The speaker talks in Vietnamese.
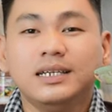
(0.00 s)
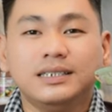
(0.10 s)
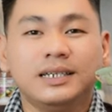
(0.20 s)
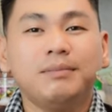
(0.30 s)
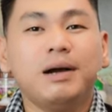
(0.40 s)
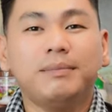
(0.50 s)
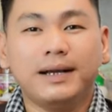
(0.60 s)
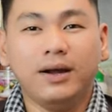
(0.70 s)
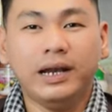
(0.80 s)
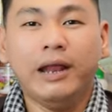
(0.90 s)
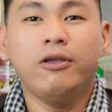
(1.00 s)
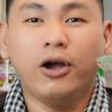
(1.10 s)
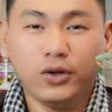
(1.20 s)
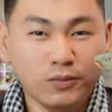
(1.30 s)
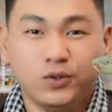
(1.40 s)
Xin cảm ơn bà con đã theo
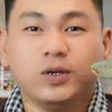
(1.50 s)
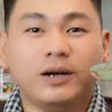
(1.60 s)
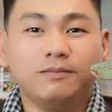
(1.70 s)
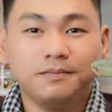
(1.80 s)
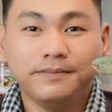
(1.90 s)
dõi cùng Xuân Nông.